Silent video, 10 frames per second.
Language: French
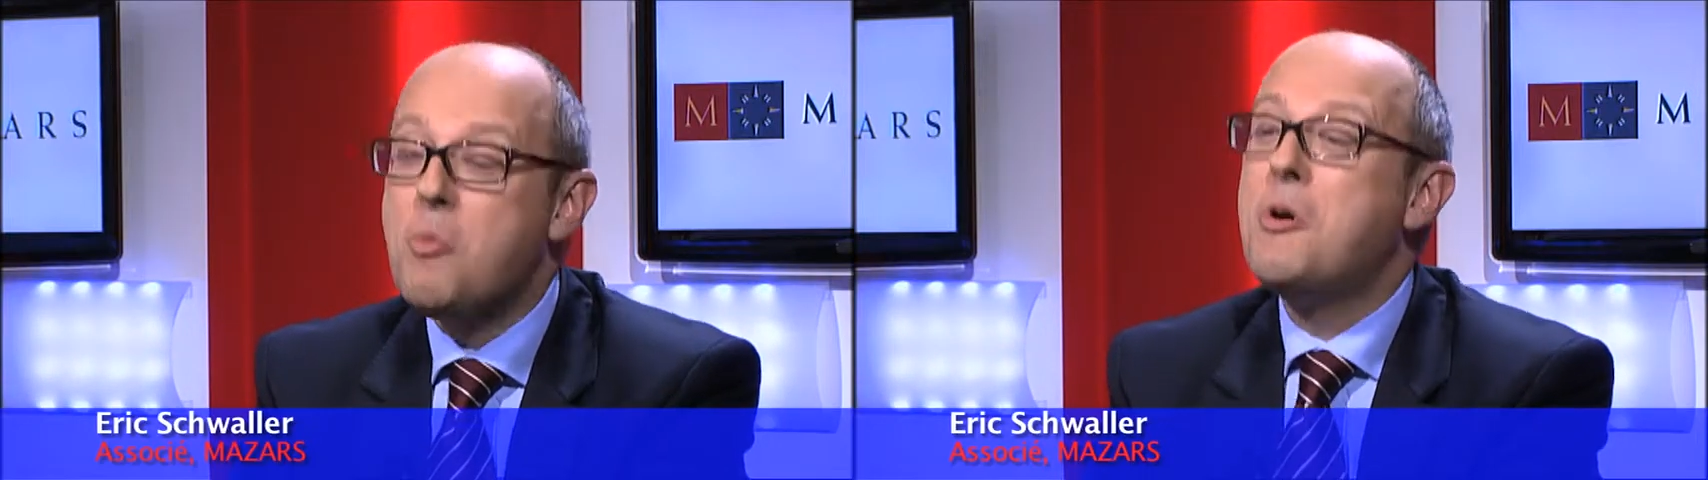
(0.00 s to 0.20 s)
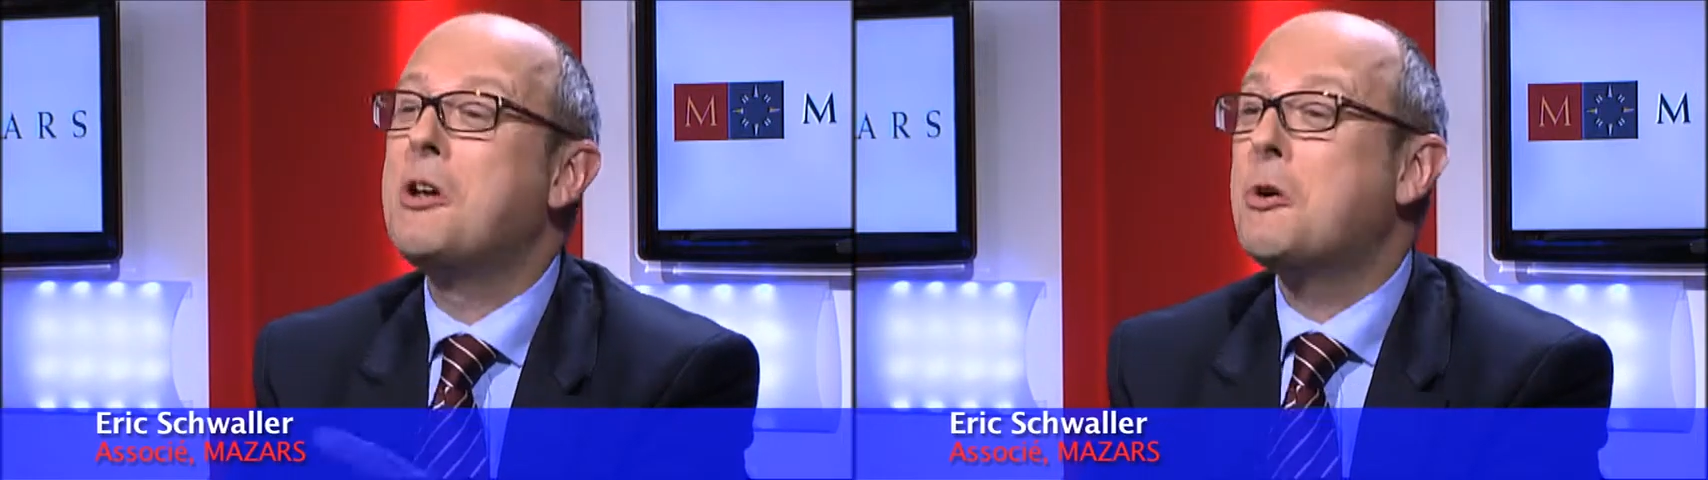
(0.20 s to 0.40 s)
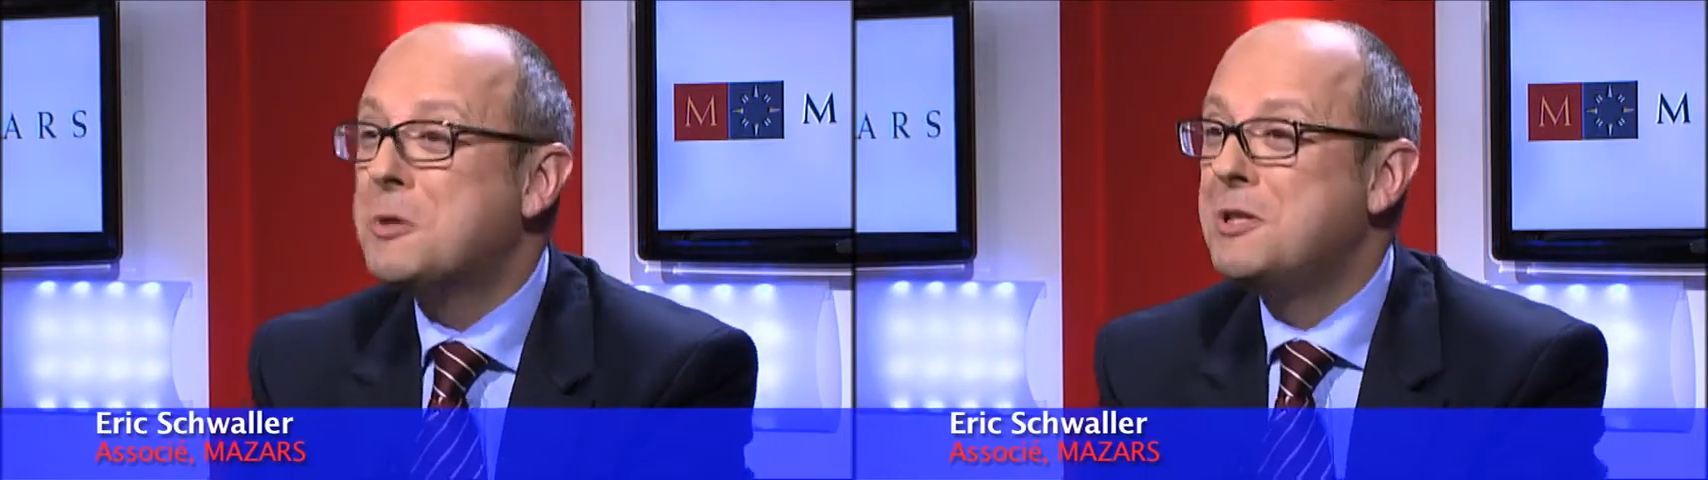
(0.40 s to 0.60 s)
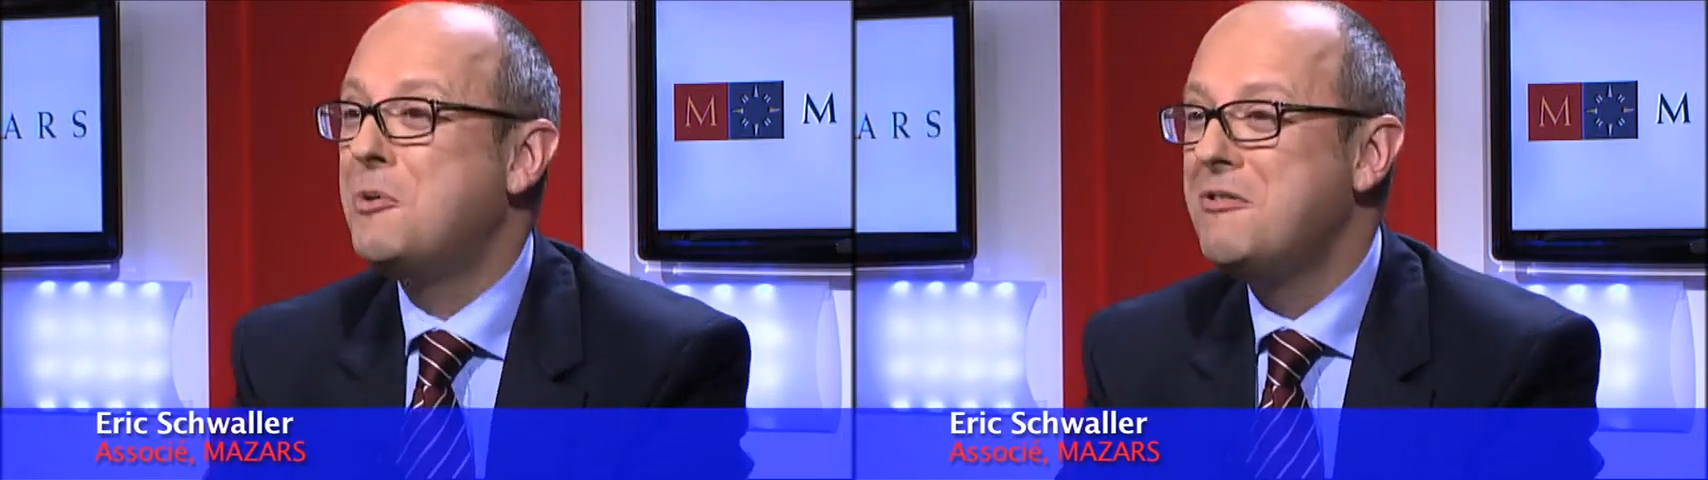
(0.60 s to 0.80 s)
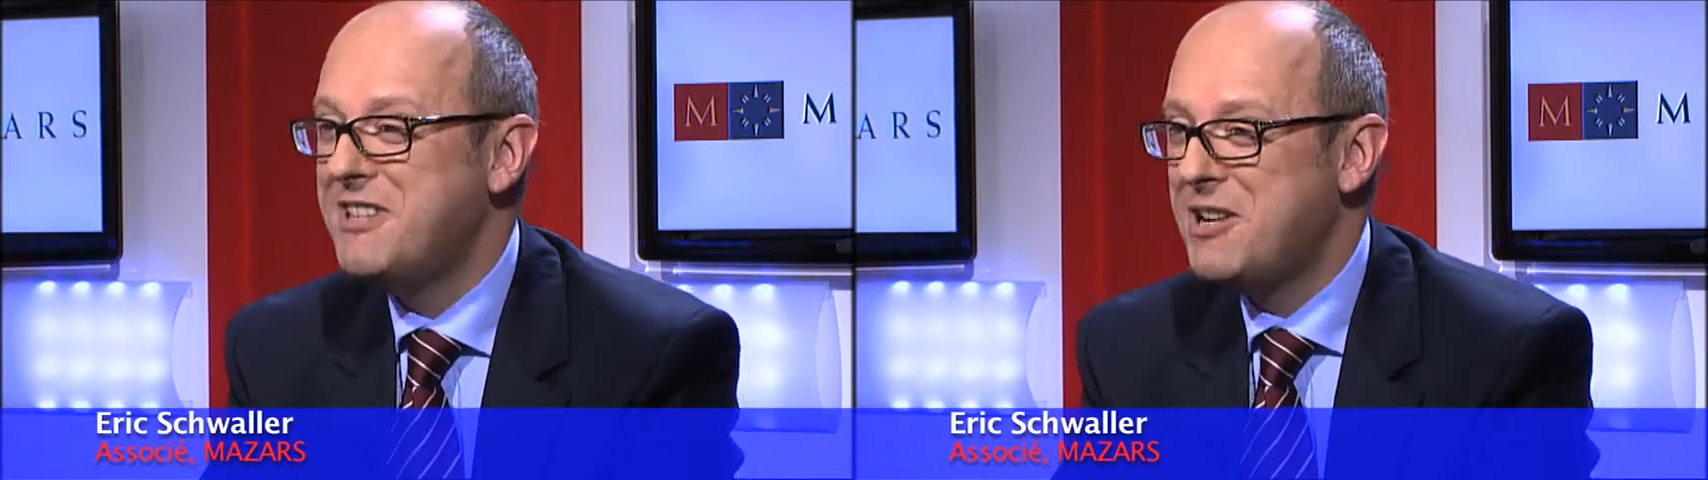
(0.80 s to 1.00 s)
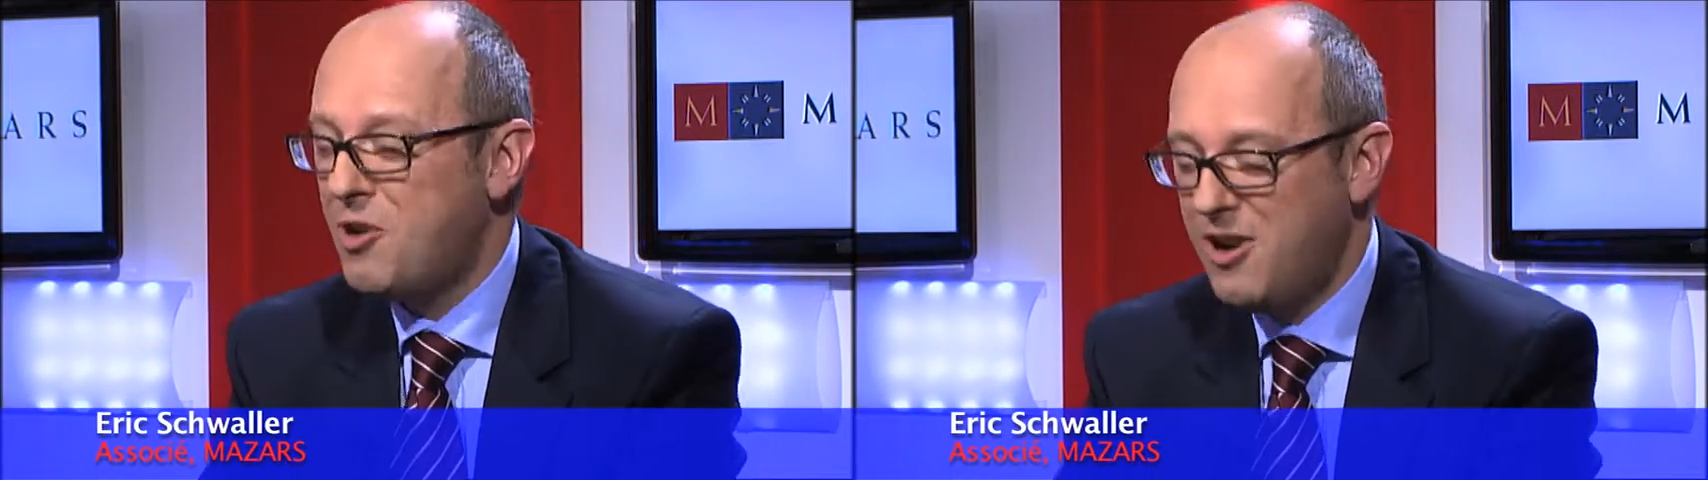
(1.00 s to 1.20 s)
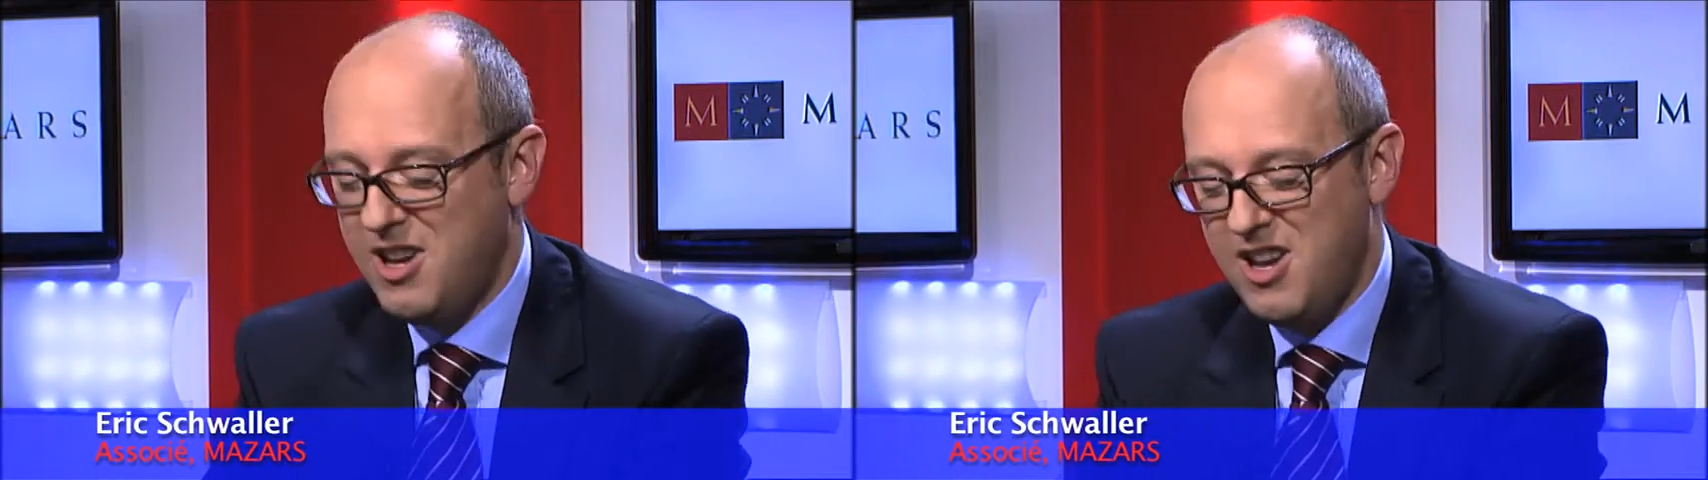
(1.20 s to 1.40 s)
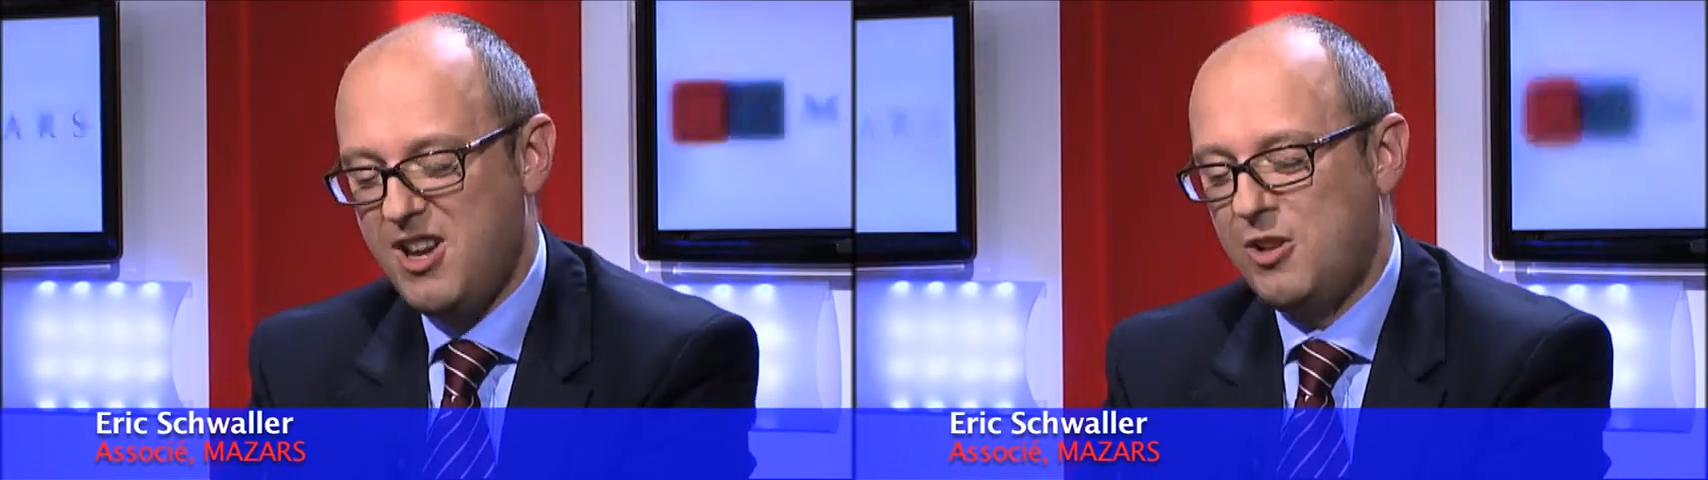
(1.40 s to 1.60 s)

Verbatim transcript: comment la constituer finalement. Mhm.